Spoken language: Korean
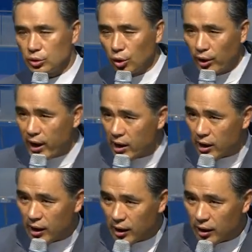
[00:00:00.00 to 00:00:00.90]

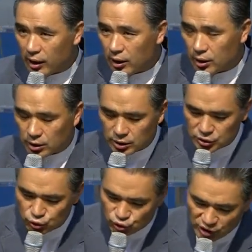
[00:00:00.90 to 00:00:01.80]
너의
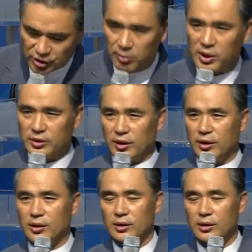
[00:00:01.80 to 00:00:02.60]
죄 때문에 그래.